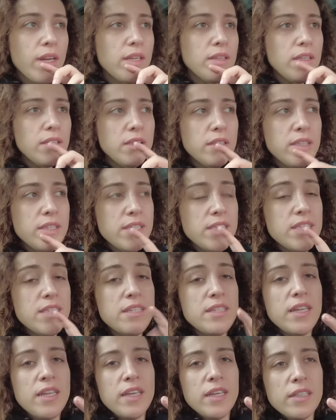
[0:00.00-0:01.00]
dedi ki
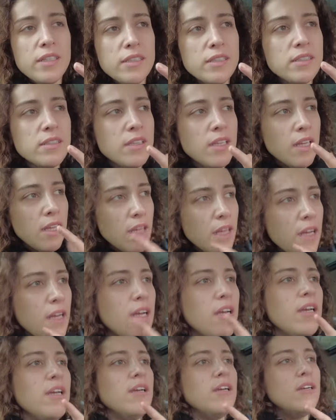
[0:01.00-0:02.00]
sinire yakın
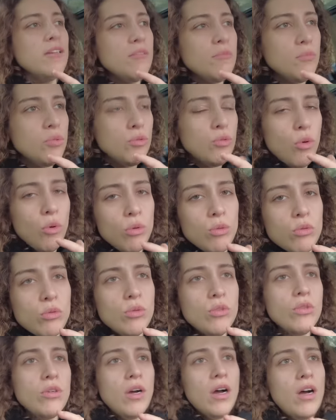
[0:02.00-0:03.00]
bu
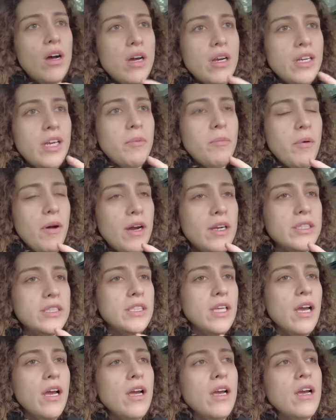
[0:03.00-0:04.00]
dolgu. Ağrı
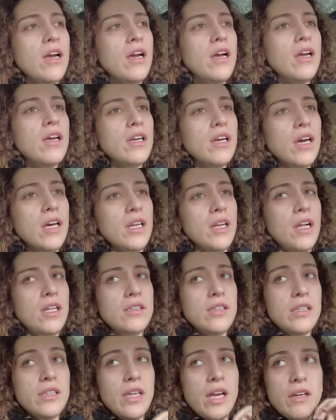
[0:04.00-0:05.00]
yaparsa kanal
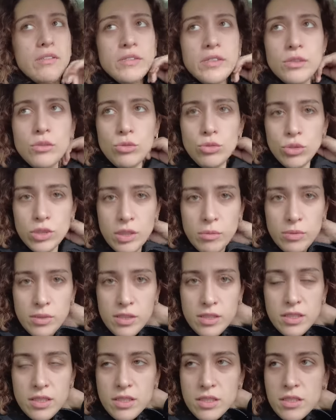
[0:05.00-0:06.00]
tedavisi
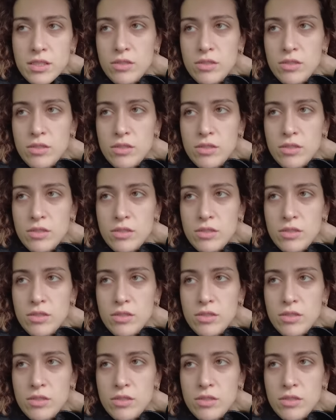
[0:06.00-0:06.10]
sürebilir.